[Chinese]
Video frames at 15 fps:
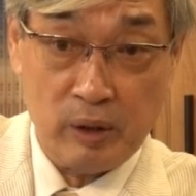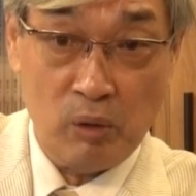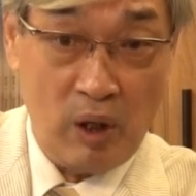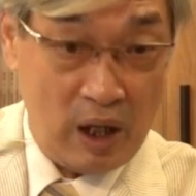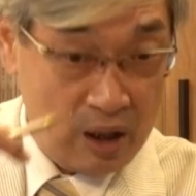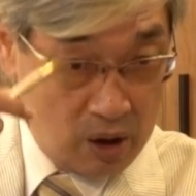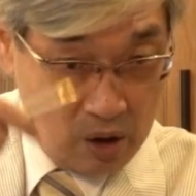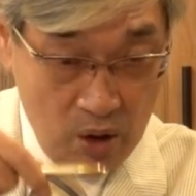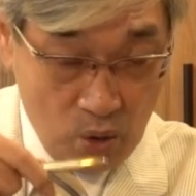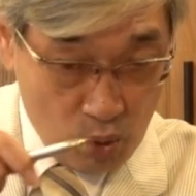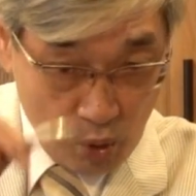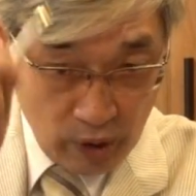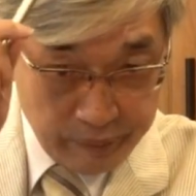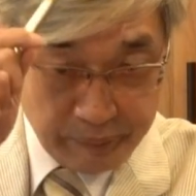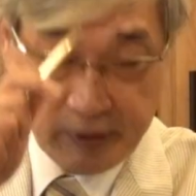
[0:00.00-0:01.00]
的话，
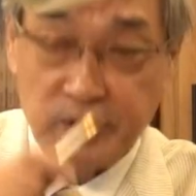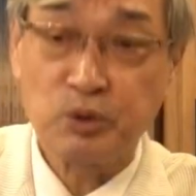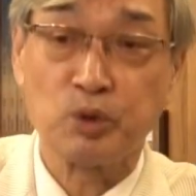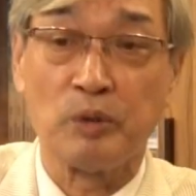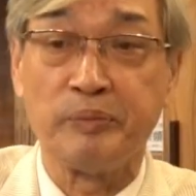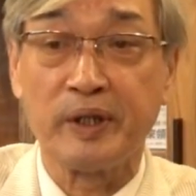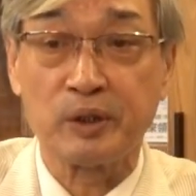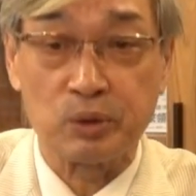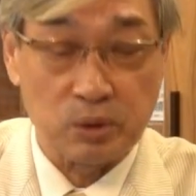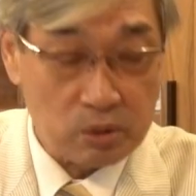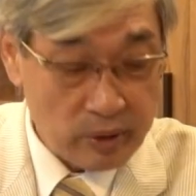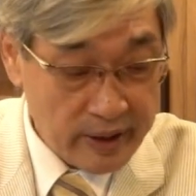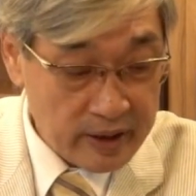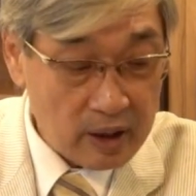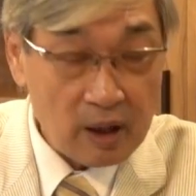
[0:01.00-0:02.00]
我们准备突
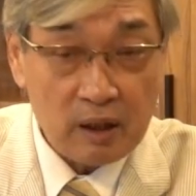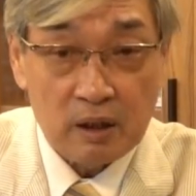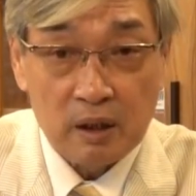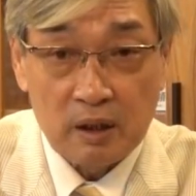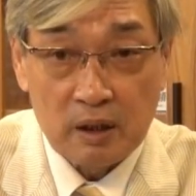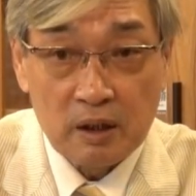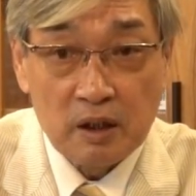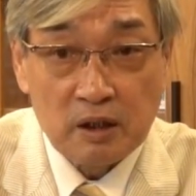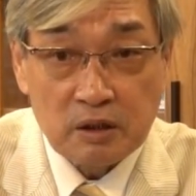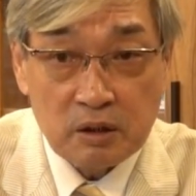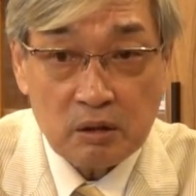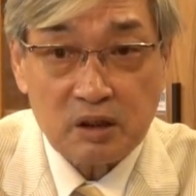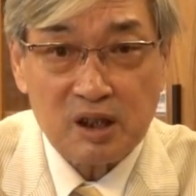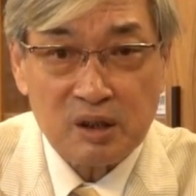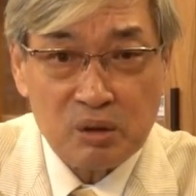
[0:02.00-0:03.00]
围了。
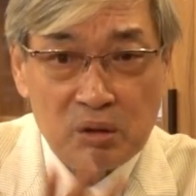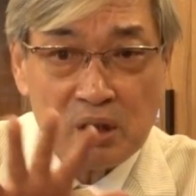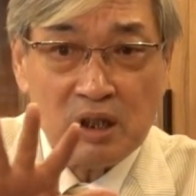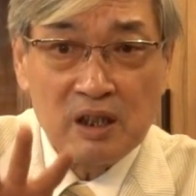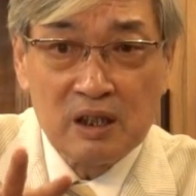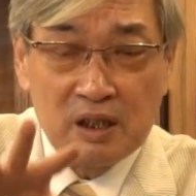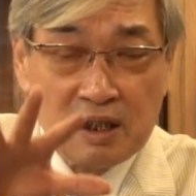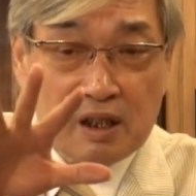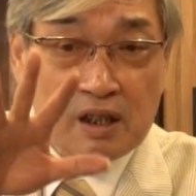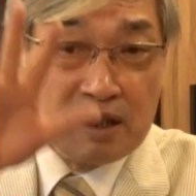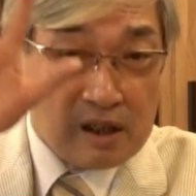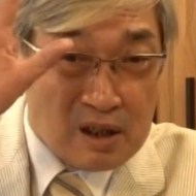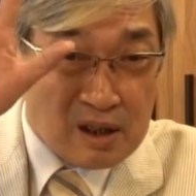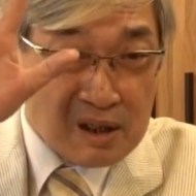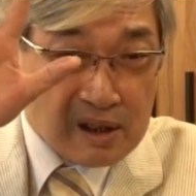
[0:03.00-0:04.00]
就是说，
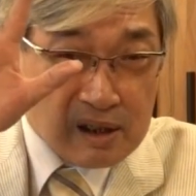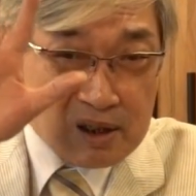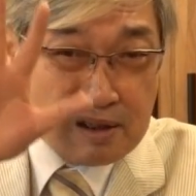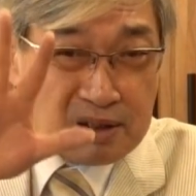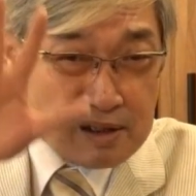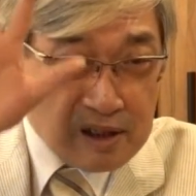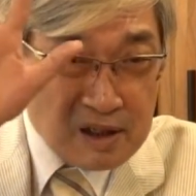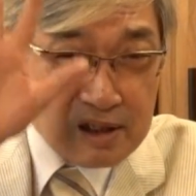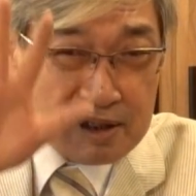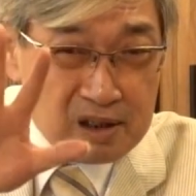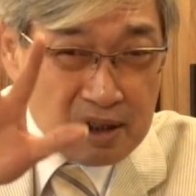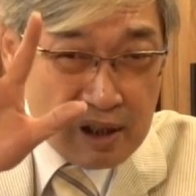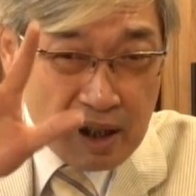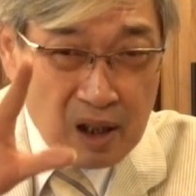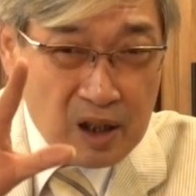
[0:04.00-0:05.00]

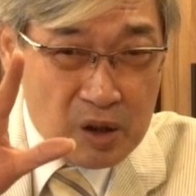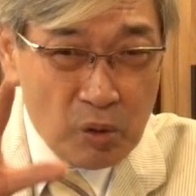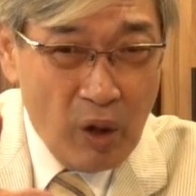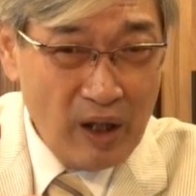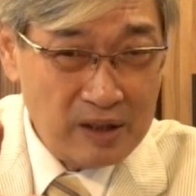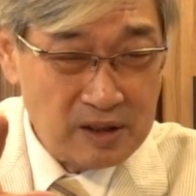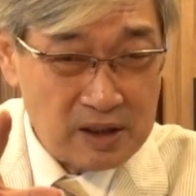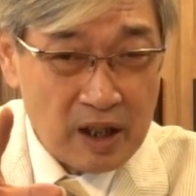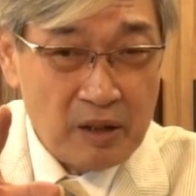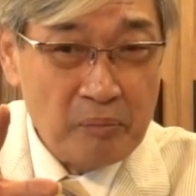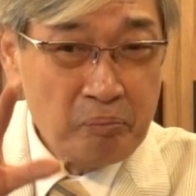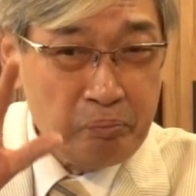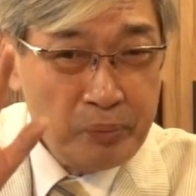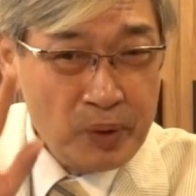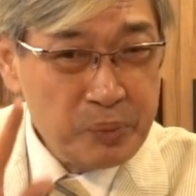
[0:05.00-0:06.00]
十二万人
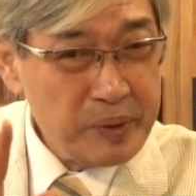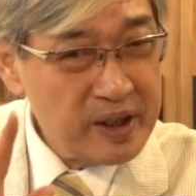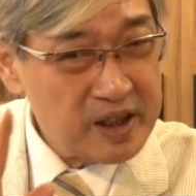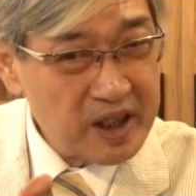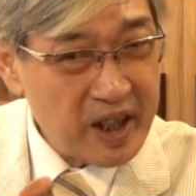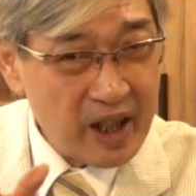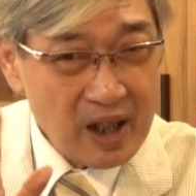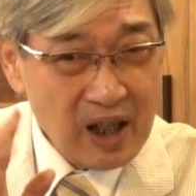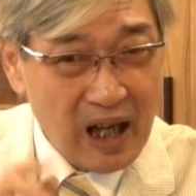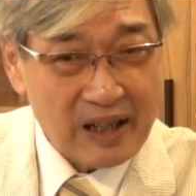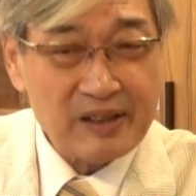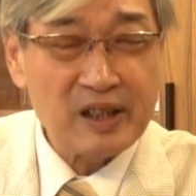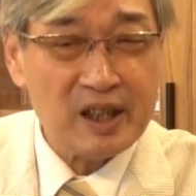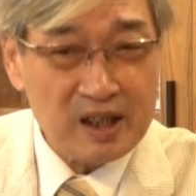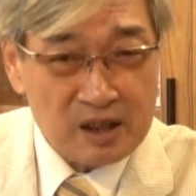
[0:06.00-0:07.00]
不必天
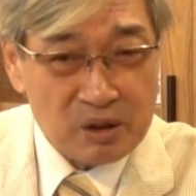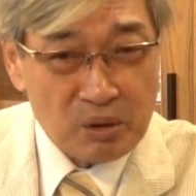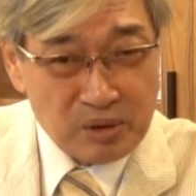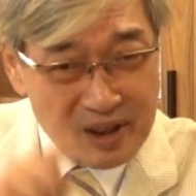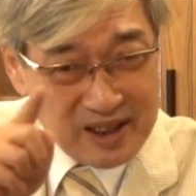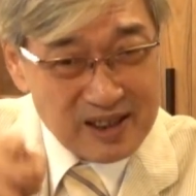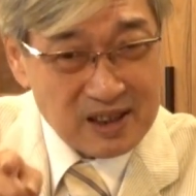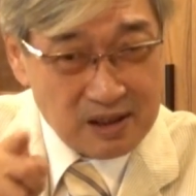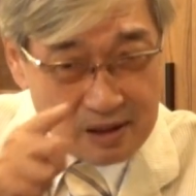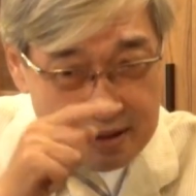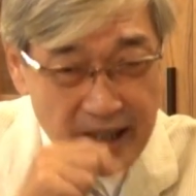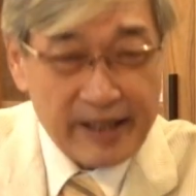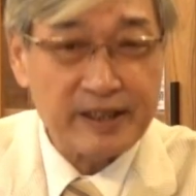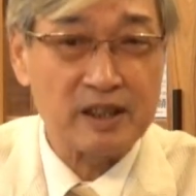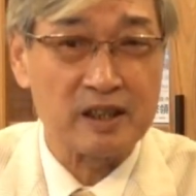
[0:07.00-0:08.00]
寒地冻的死
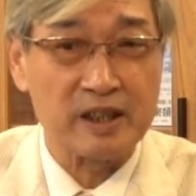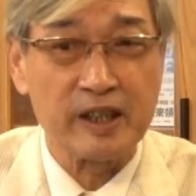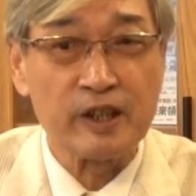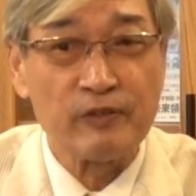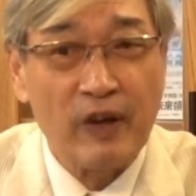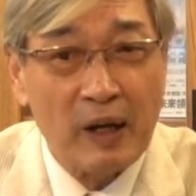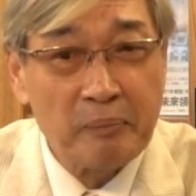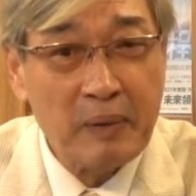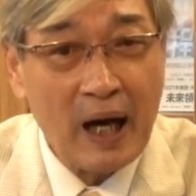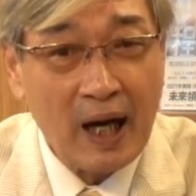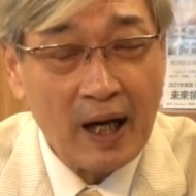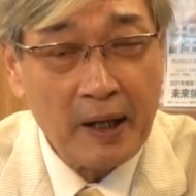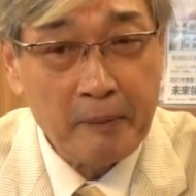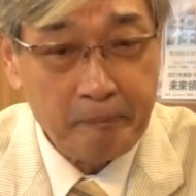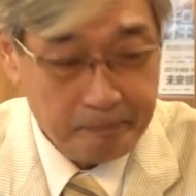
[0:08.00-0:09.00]
在这个地方吧。
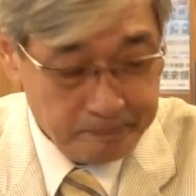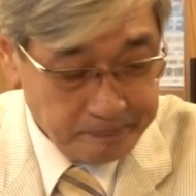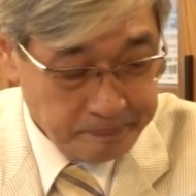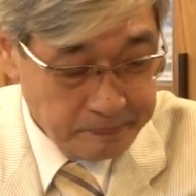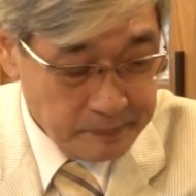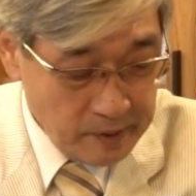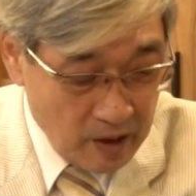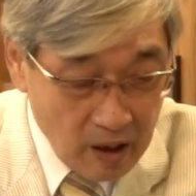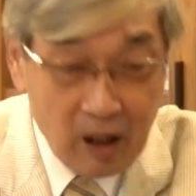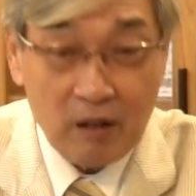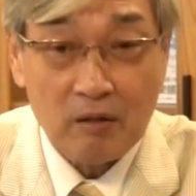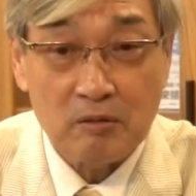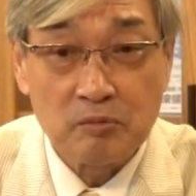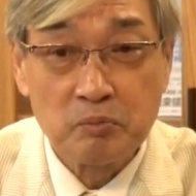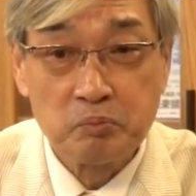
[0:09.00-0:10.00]

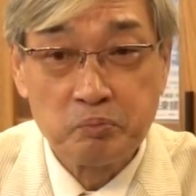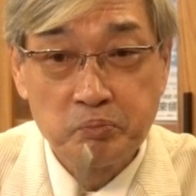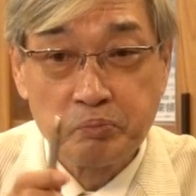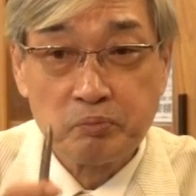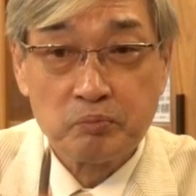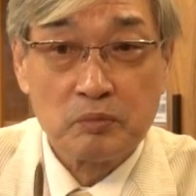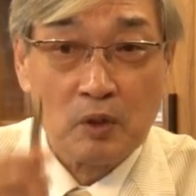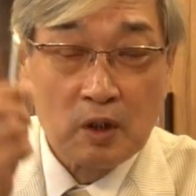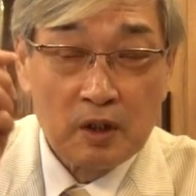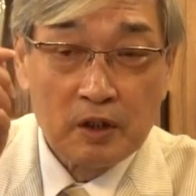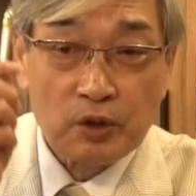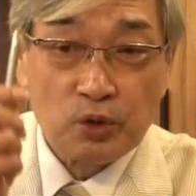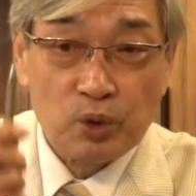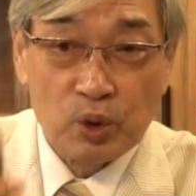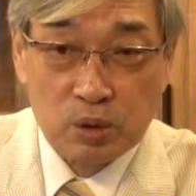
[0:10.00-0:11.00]
好，
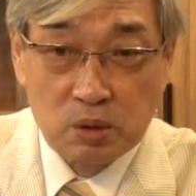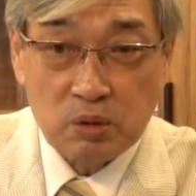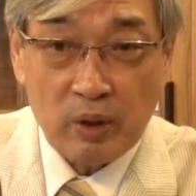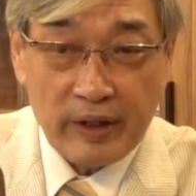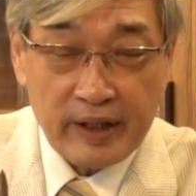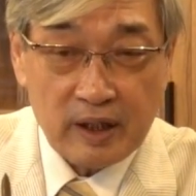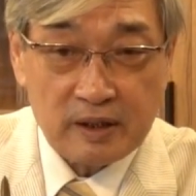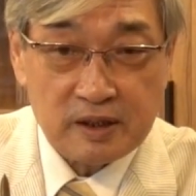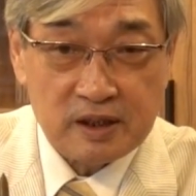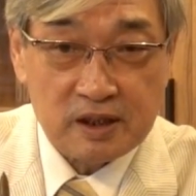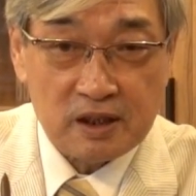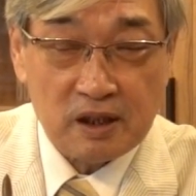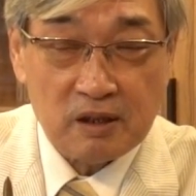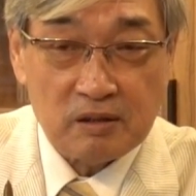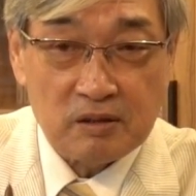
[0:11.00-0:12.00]
突围的时
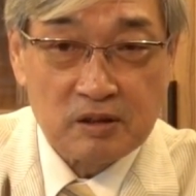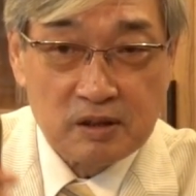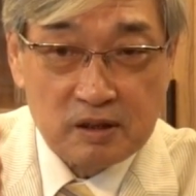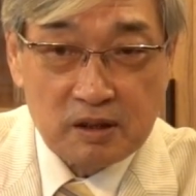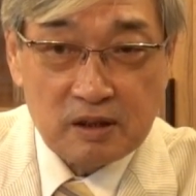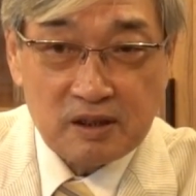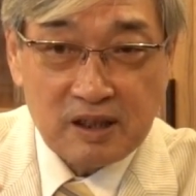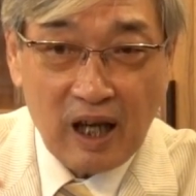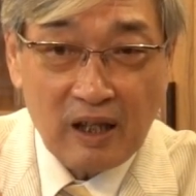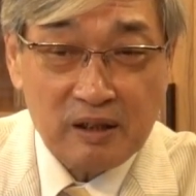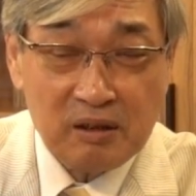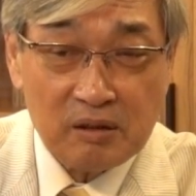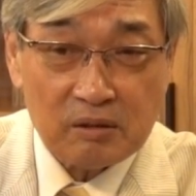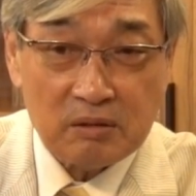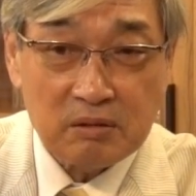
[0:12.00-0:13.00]
候，他
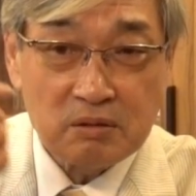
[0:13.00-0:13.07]
又